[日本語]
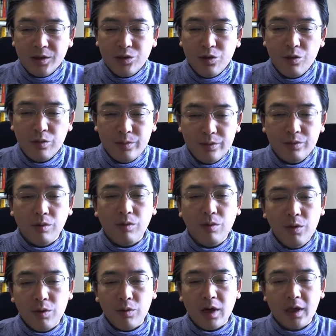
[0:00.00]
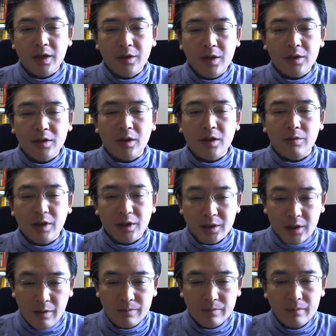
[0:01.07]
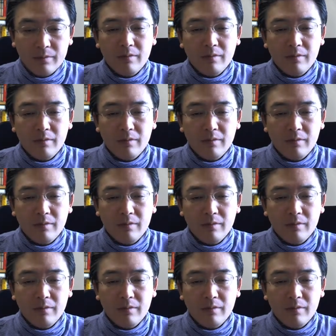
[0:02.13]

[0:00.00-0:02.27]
丈夫と声をかけていただきました。